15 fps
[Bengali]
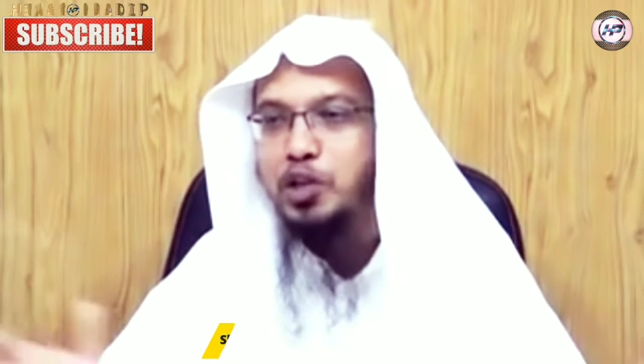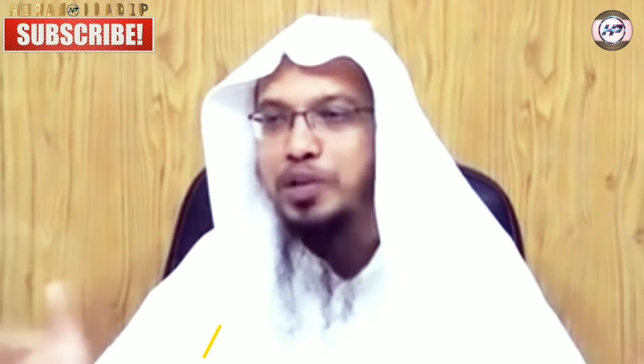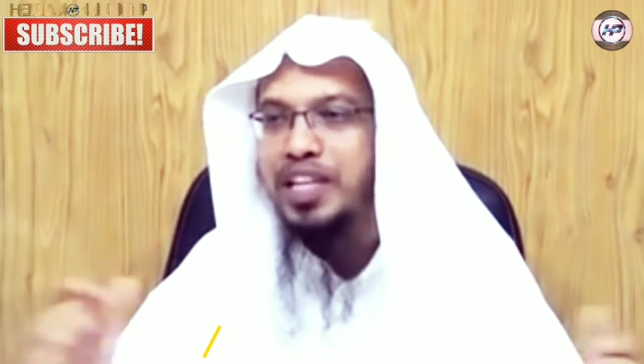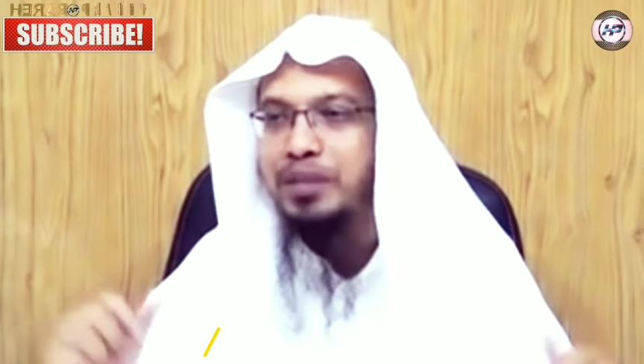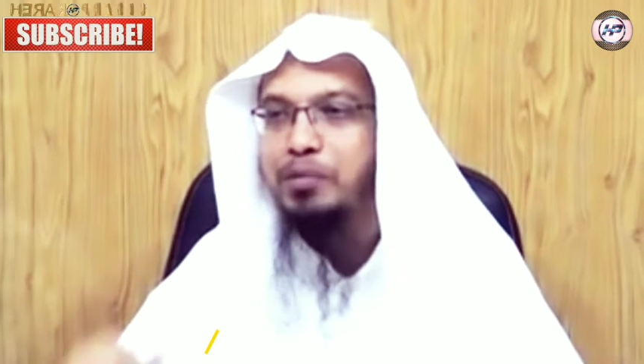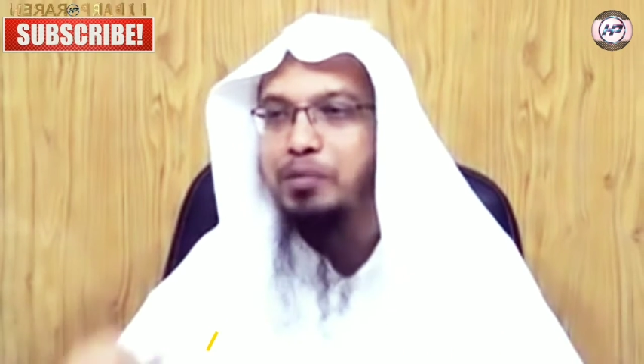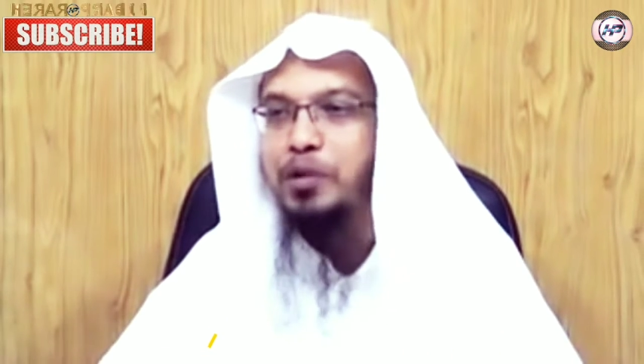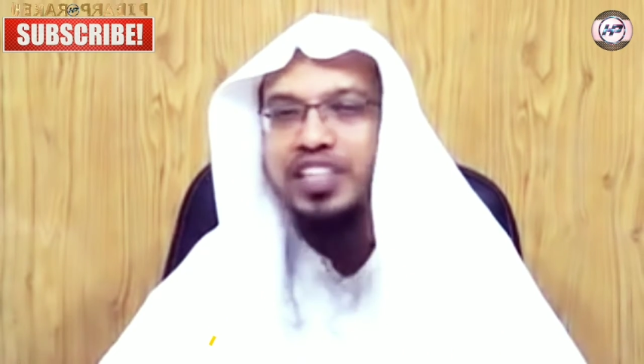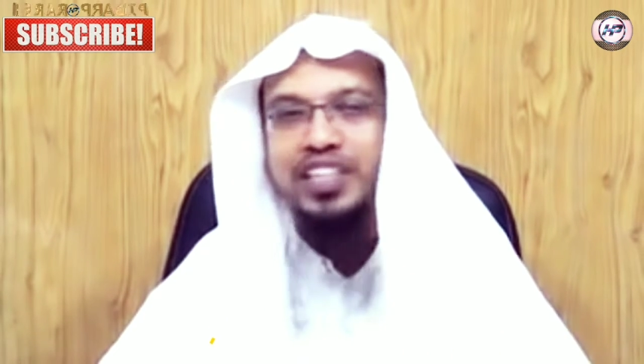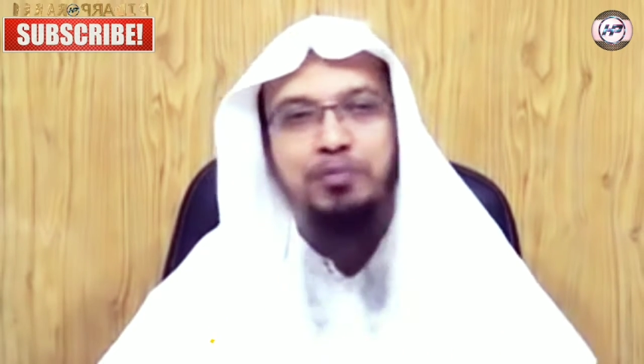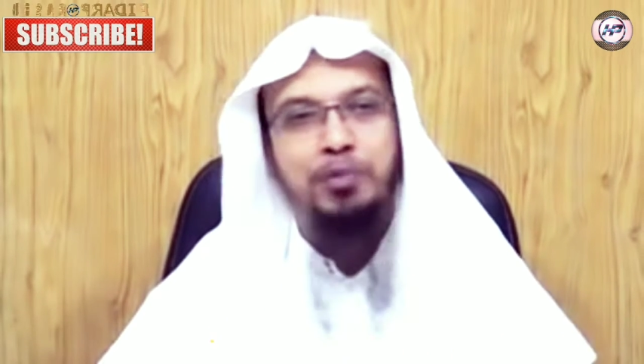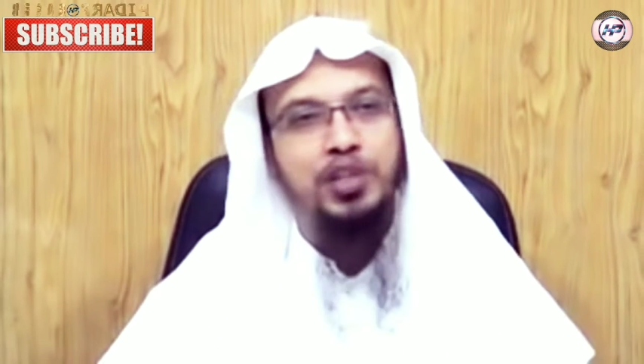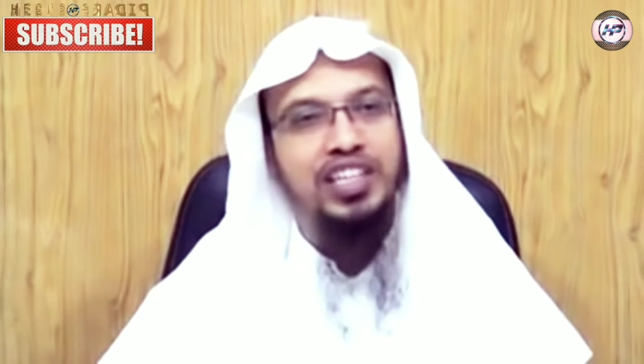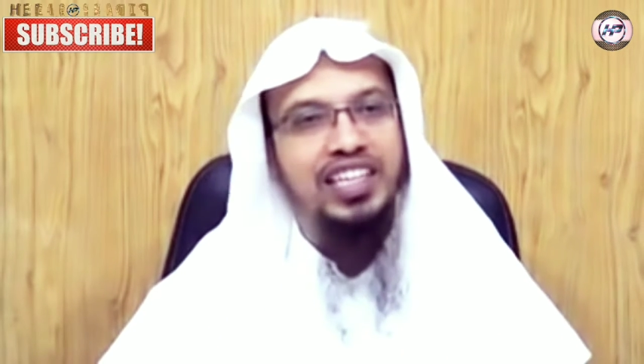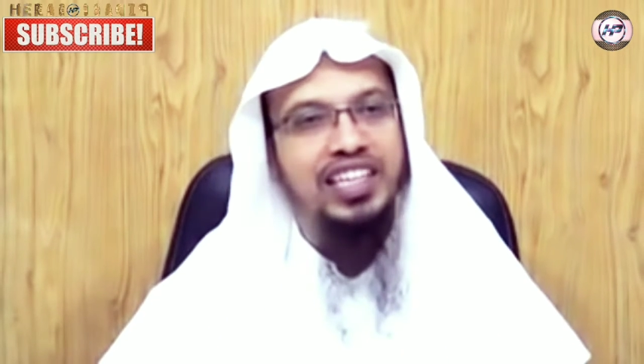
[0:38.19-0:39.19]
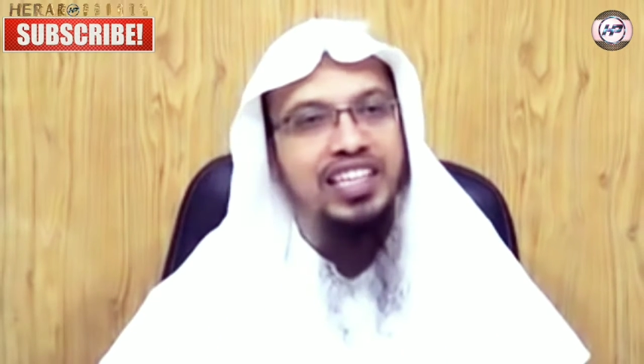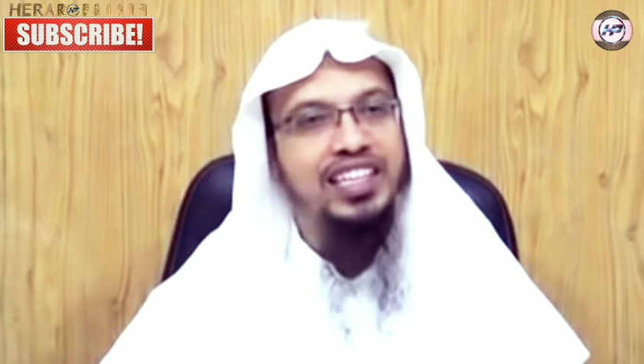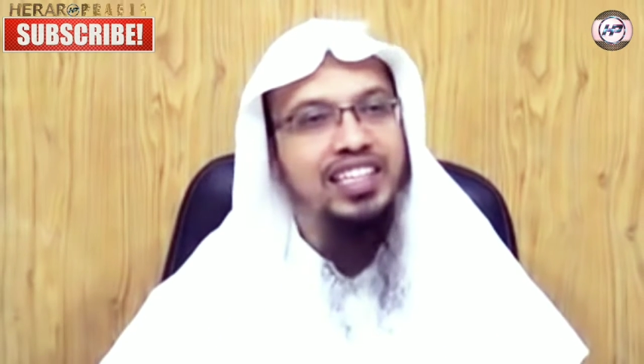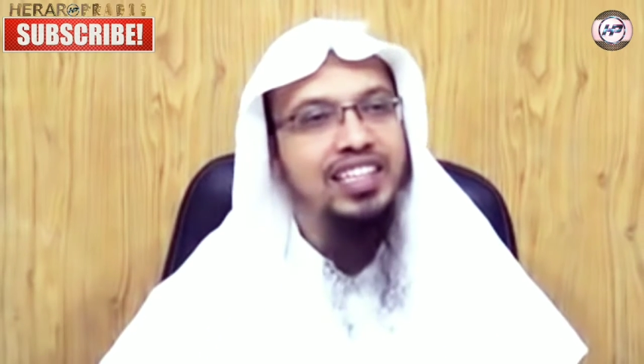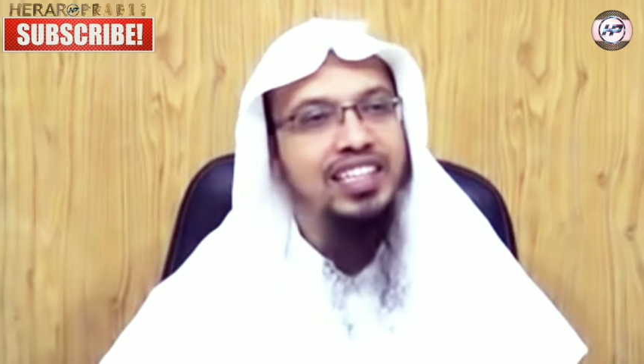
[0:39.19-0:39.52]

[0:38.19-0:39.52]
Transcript: সমাধানের পথ কি পথ কি